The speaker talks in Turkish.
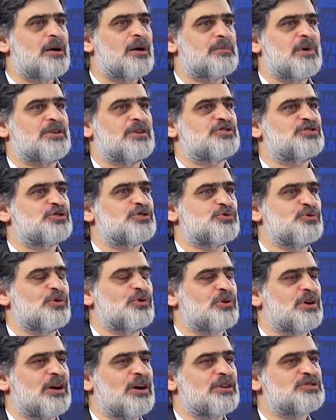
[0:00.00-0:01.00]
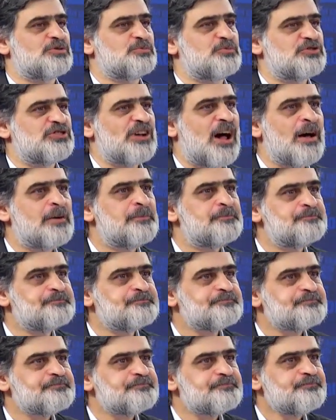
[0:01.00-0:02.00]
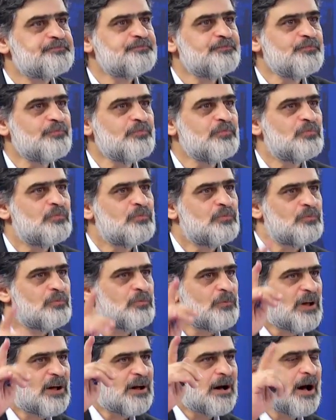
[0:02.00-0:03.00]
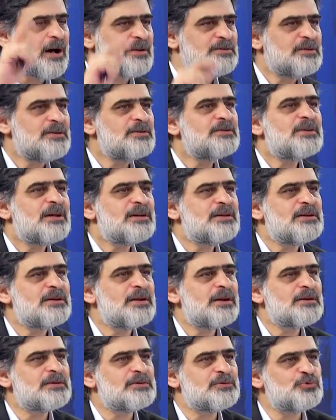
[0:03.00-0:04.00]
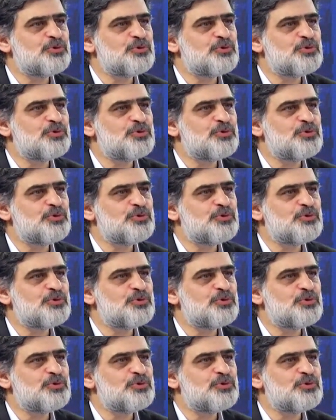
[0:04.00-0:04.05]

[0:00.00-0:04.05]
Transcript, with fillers: hemen çıkıyor karşımıza. Kandil'dekilerin